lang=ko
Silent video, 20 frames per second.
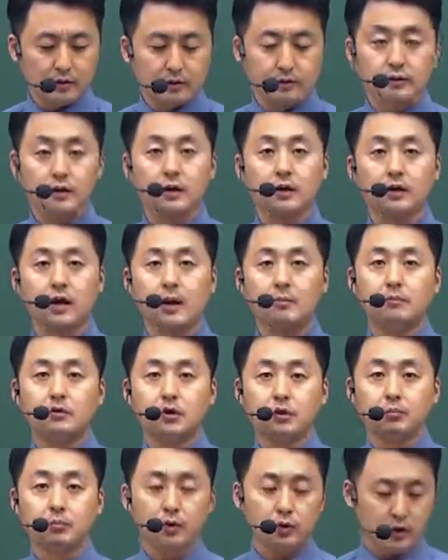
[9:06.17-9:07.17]
자,
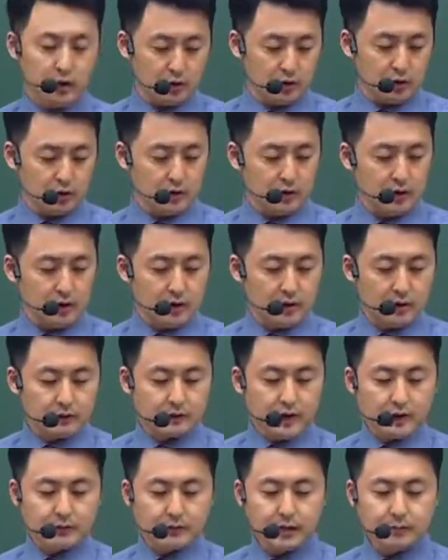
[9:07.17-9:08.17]
감정표현의 원리.
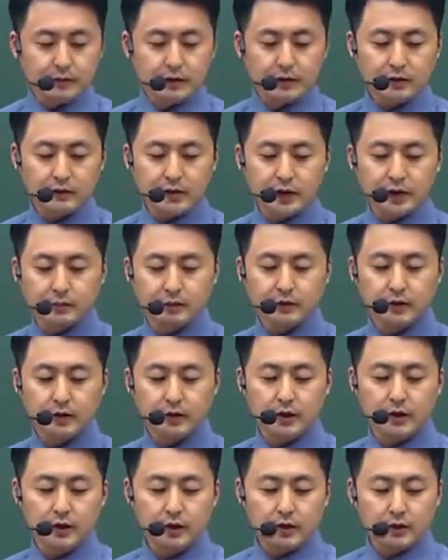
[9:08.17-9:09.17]
상담자는
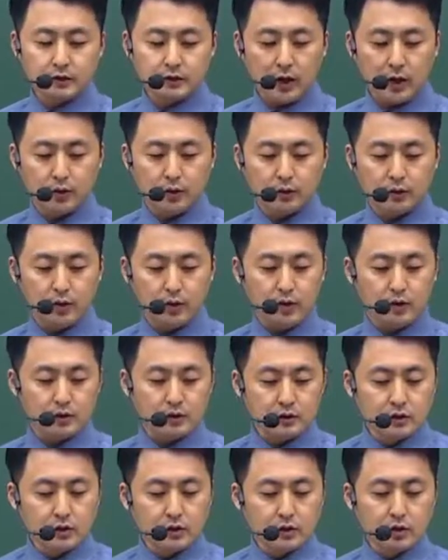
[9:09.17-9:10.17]
내담자에게 자유롭게
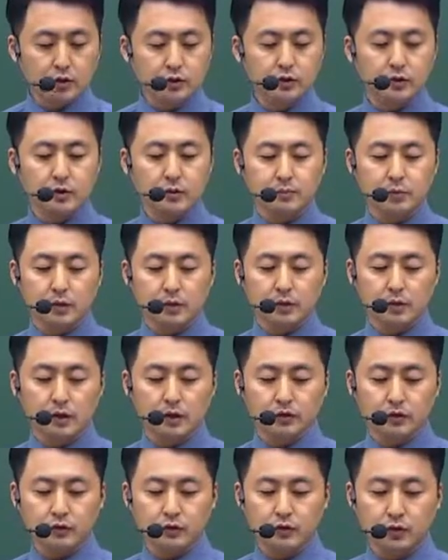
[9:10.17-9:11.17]
의도적인 표현을 할
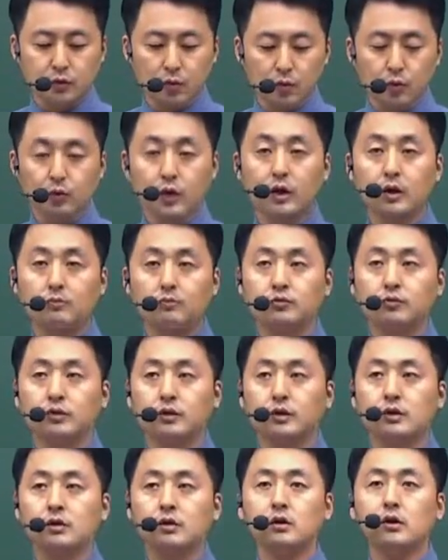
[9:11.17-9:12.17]
수 있도록 온화한
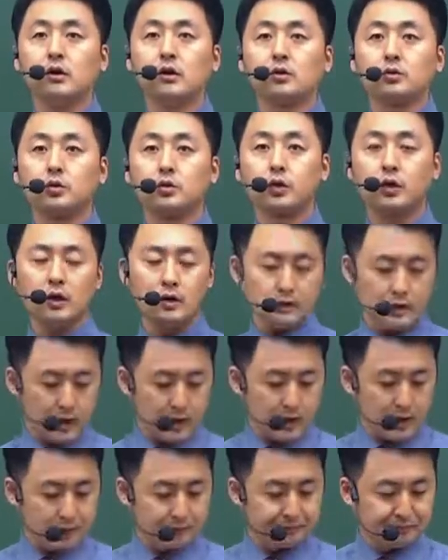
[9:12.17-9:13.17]
분위기를
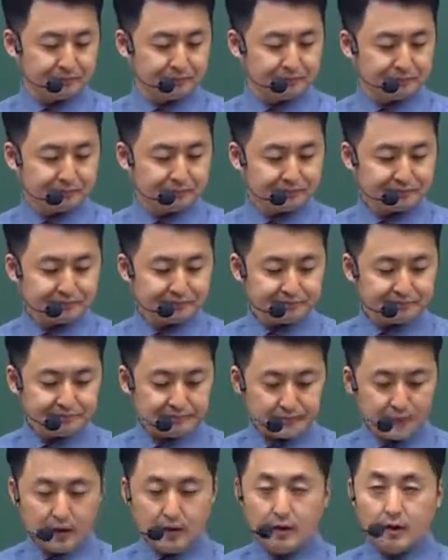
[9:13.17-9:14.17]
조성한다.
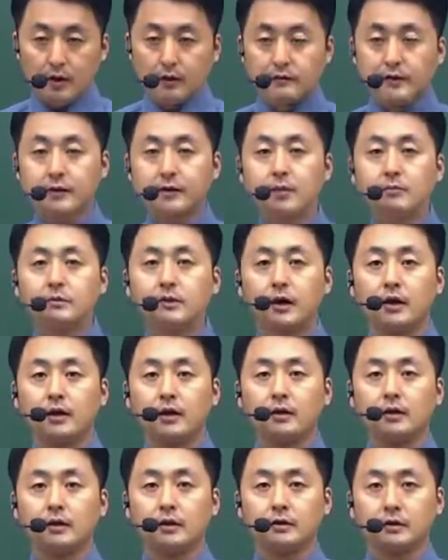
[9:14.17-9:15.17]
내담자.
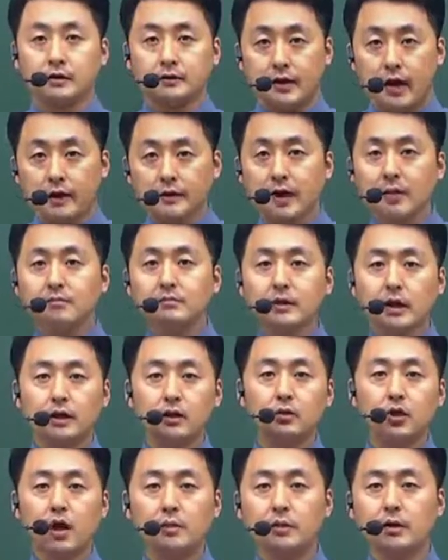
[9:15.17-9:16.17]
자,
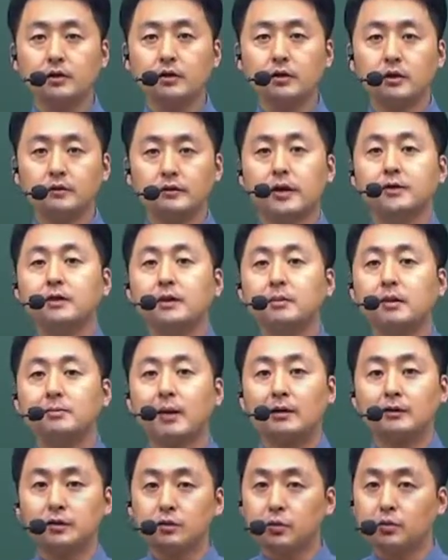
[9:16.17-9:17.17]
내담자라고 하면은 상담을
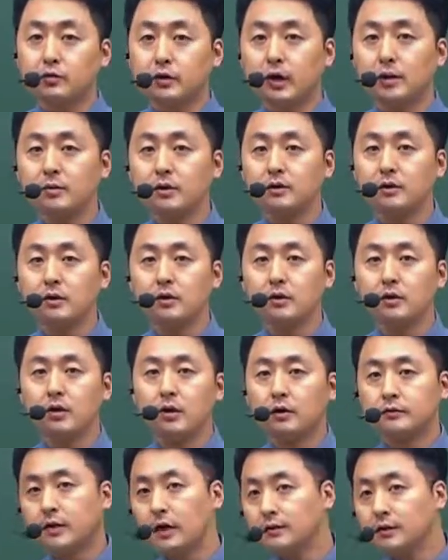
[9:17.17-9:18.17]
받으러 온 사람이죠.
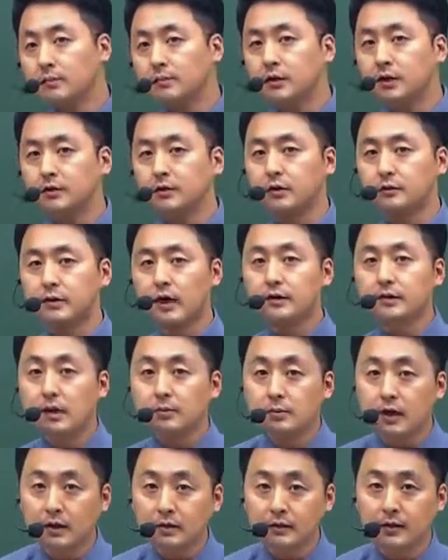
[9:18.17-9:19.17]
상담자는요,
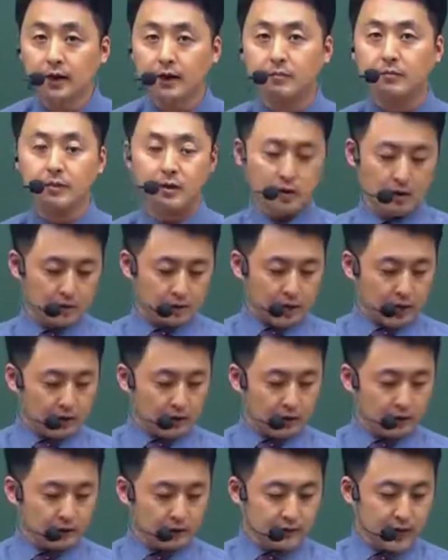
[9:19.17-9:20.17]
상담을 하는 사람. 그러니까
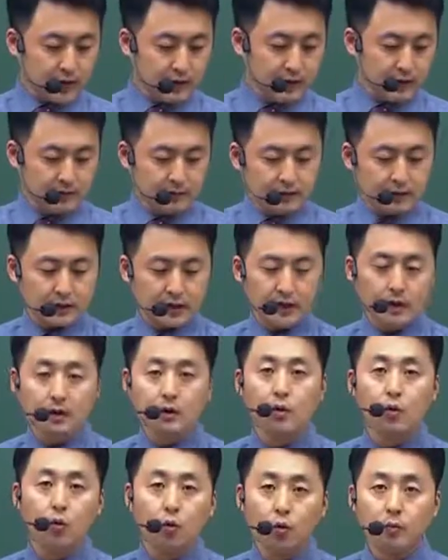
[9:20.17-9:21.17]
여기서 내담자가
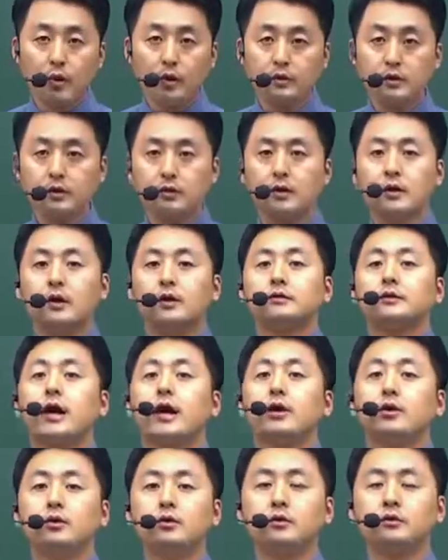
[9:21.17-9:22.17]
오면은
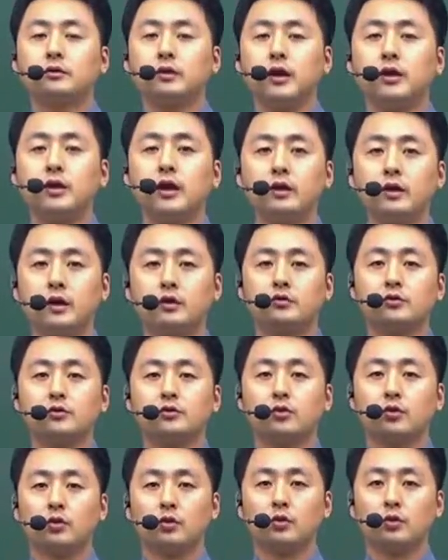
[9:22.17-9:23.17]
자유롭게 얘기할 수
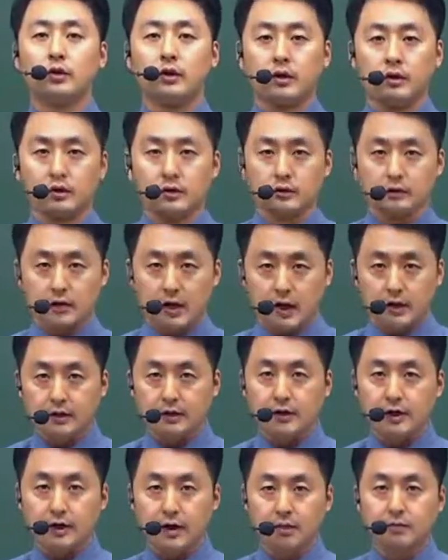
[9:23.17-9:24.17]
있도록, 예,
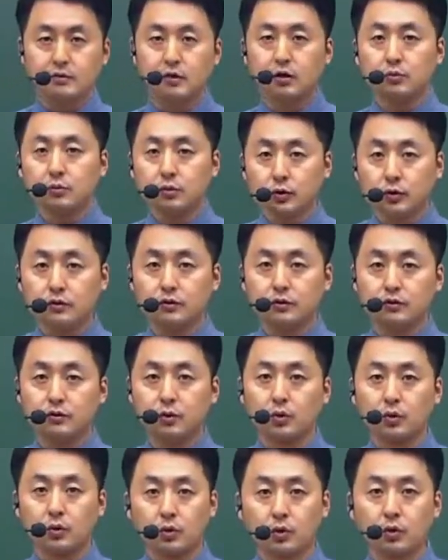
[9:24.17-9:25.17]
자기의 감정을 표현할 수
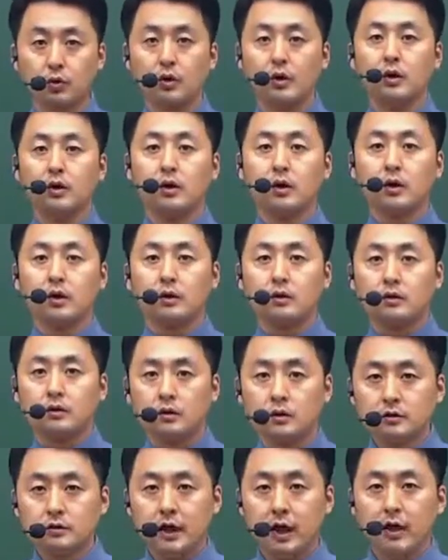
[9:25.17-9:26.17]
있도록
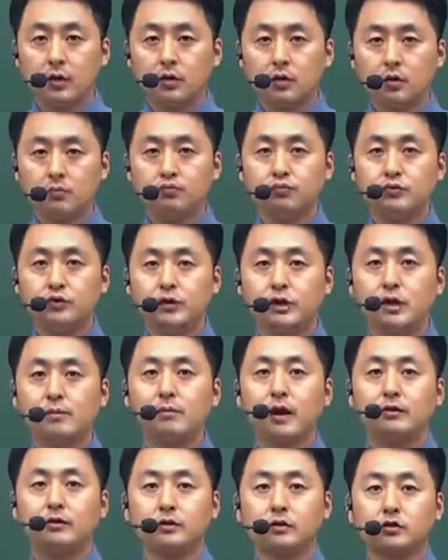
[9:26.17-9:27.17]
그런 자유로운 분위기를
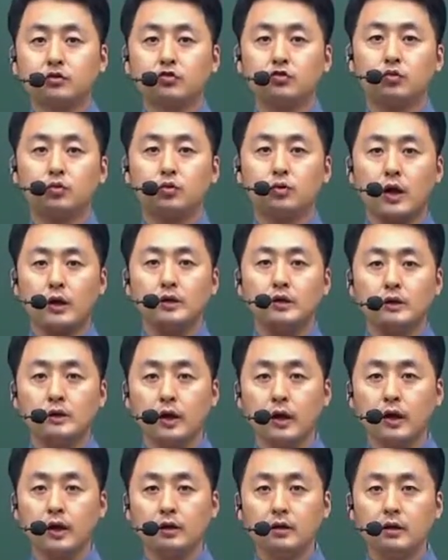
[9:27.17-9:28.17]
만들어주도록 하는
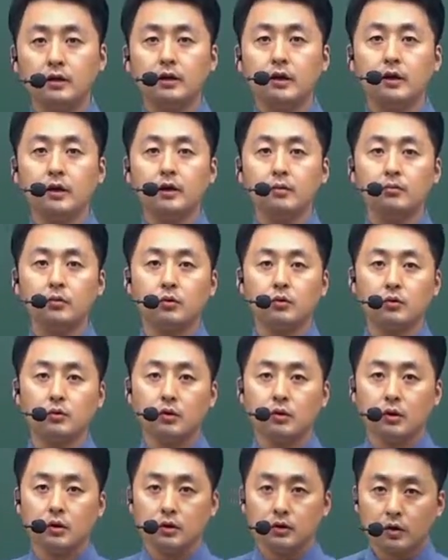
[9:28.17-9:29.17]
게 하나의 뭐
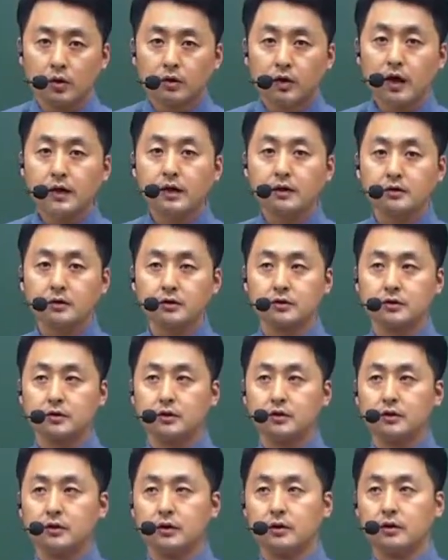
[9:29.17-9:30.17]
역할인 거죠.
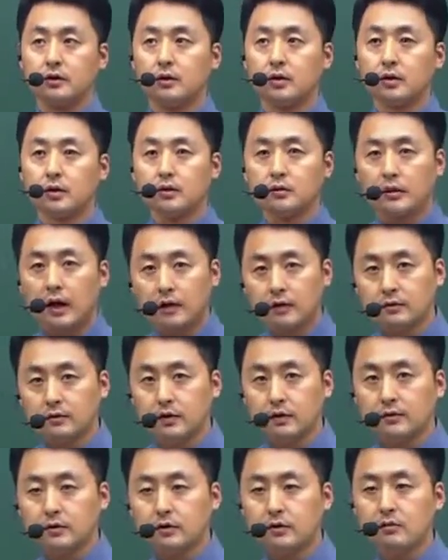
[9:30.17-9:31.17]
예. 다른
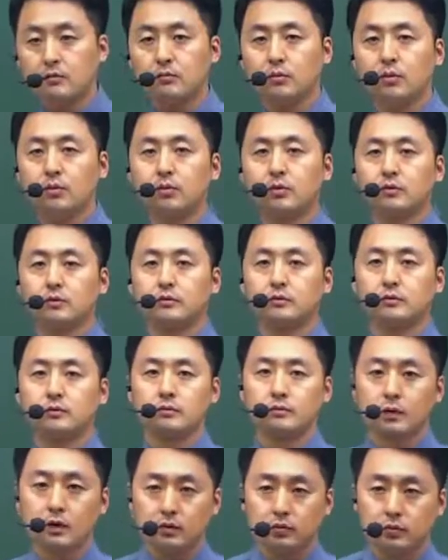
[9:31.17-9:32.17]
데서 뭐
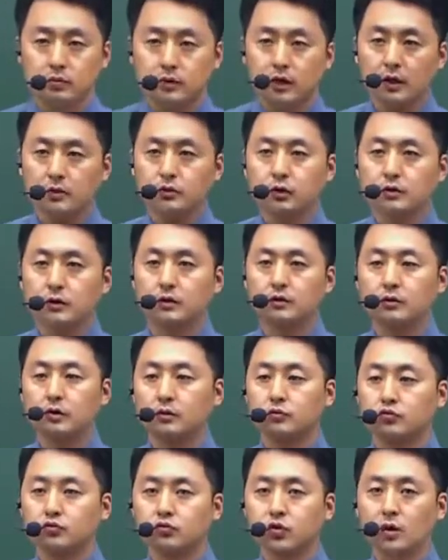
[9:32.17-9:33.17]
기분이 안 좋았다든가
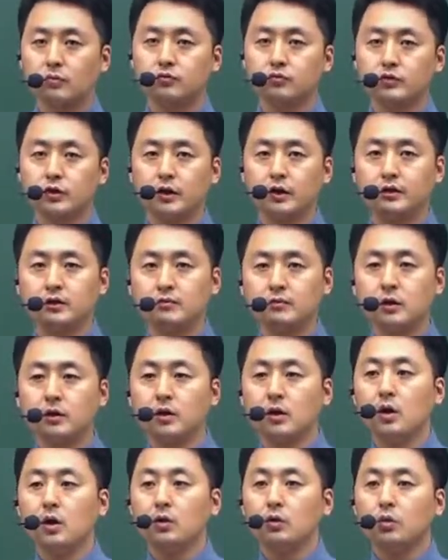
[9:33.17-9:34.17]
누구와 문제가 있으면
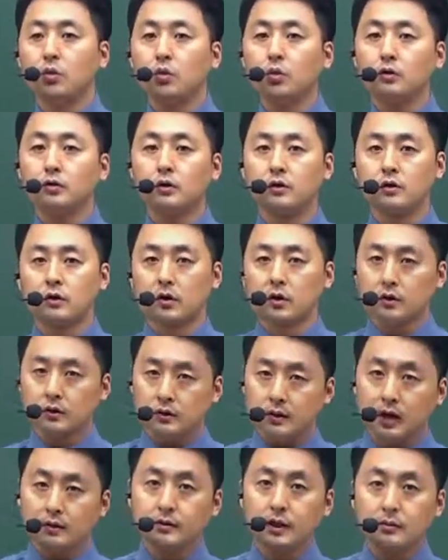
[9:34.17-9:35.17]
그것을 이
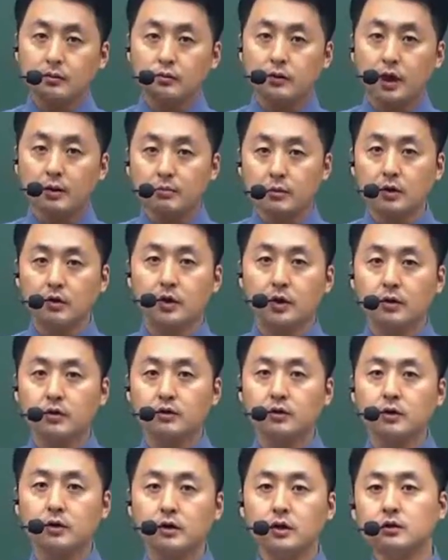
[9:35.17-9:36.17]
상담
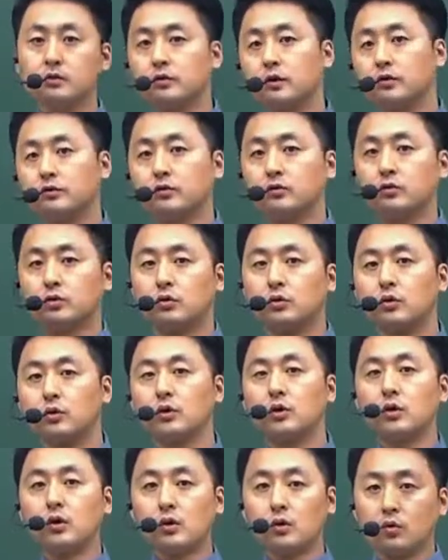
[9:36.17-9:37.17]
장면에서 이끌어낼 수 있도록
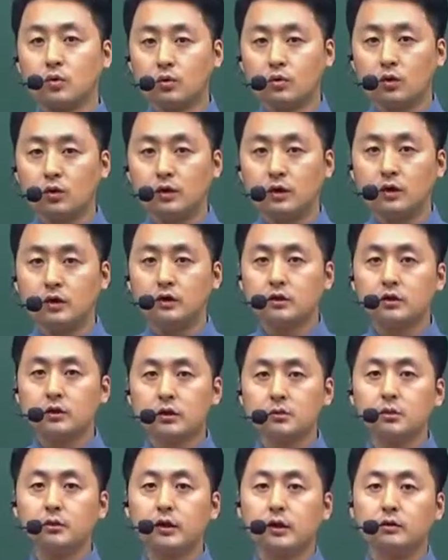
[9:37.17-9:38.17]
그런 걸 끄,
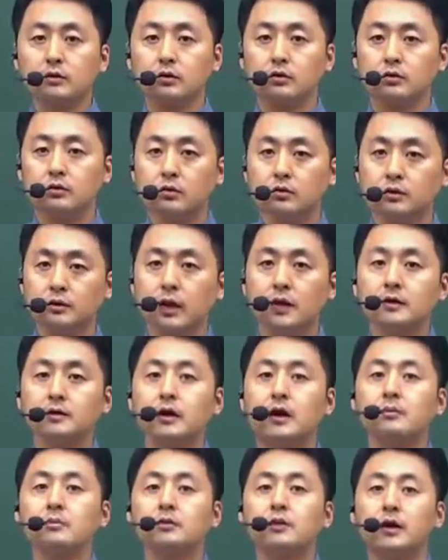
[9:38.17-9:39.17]
끄집어내는 것도
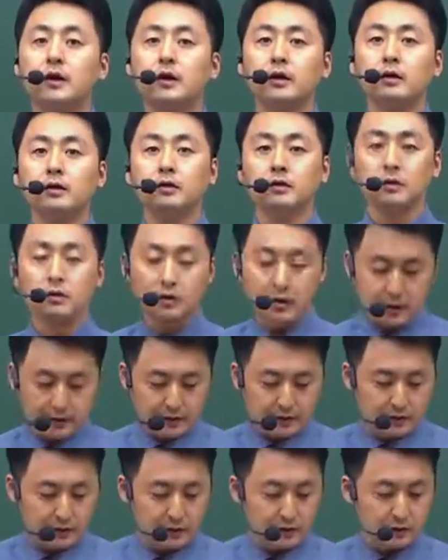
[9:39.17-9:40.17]
상담사의
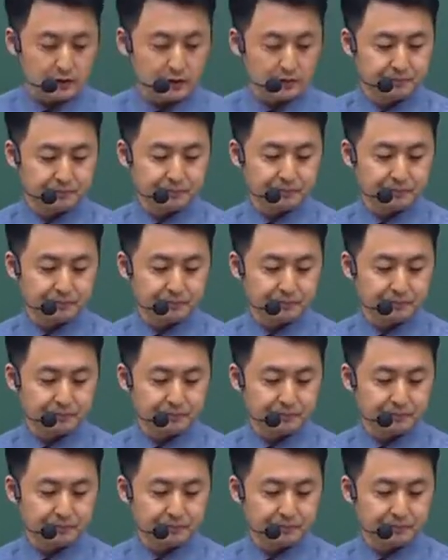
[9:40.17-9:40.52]
역할인 셈이죠.